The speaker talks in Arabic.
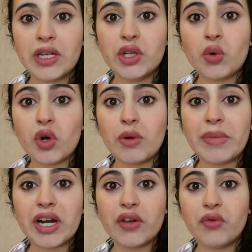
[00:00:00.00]
لانه كل
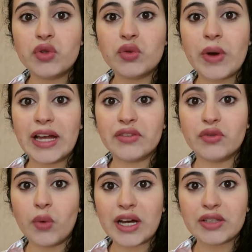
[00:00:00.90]
مره يفوت واحد
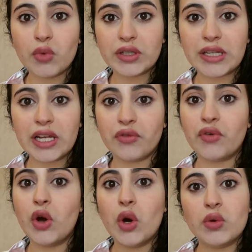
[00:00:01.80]
في وقت مختلف